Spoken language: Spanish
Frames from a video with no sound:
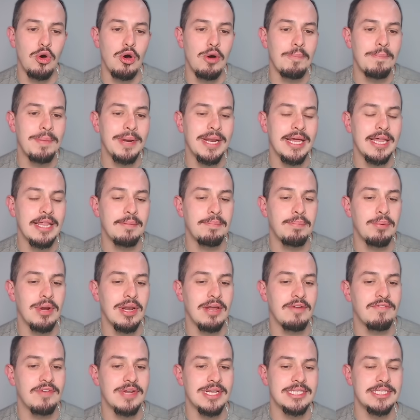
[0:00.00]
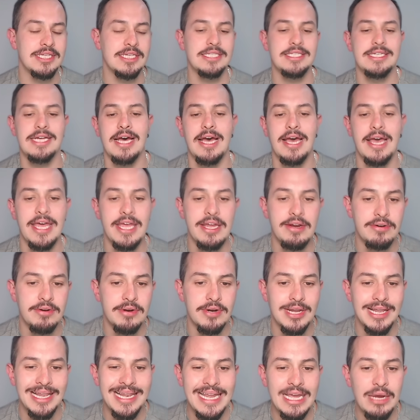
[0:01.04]
operada por la francesa Air
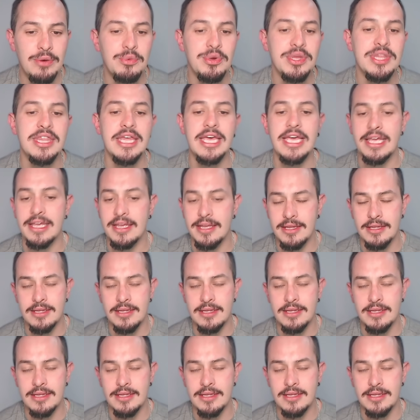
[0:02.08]
Liquide.